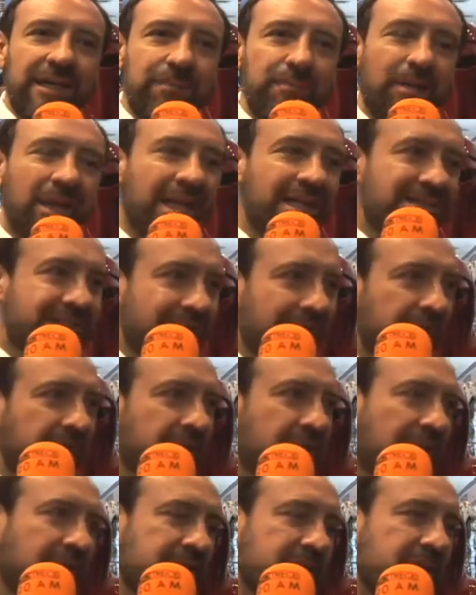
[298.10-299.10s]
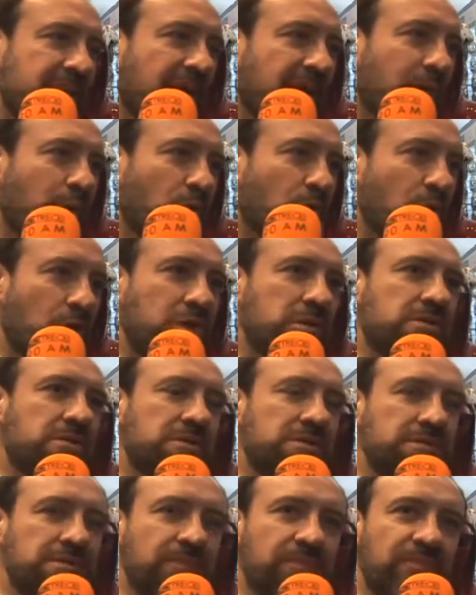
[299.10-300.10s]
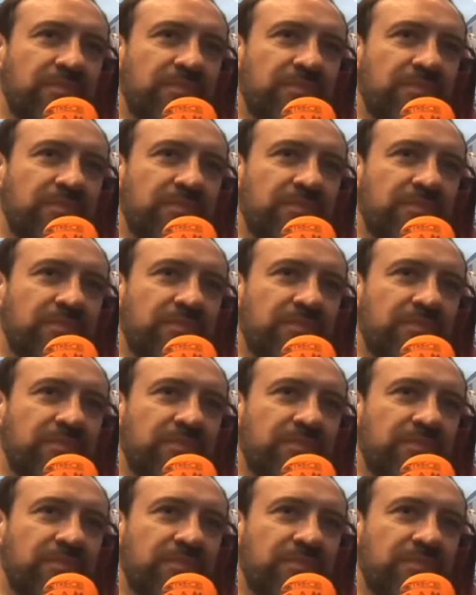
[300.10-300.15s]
presenta Star Wars